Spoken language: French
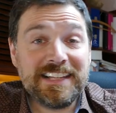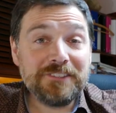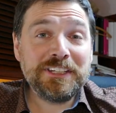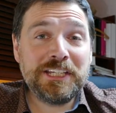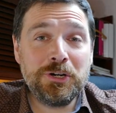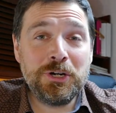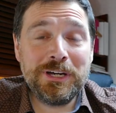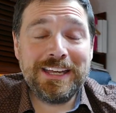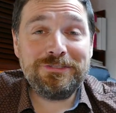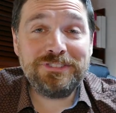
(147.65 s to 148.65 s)
Cette vidéo
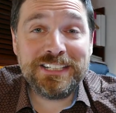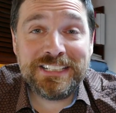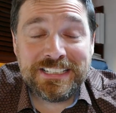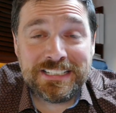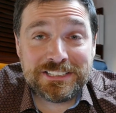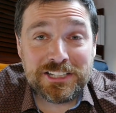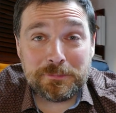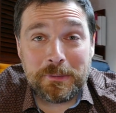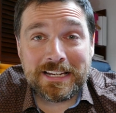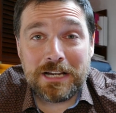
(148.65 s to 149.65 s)
est finie,
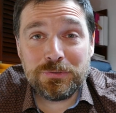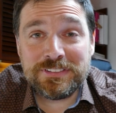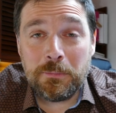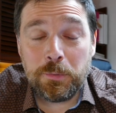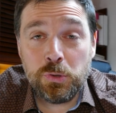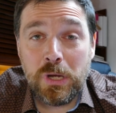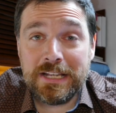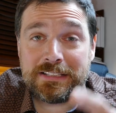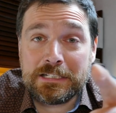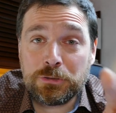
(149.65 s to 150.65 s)
j'espère qu'elle vous a plu, elle
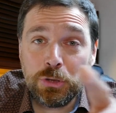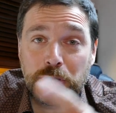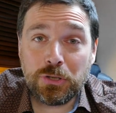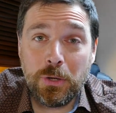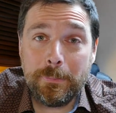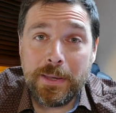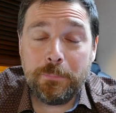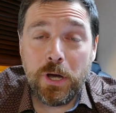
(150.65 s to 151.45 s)
était courte mais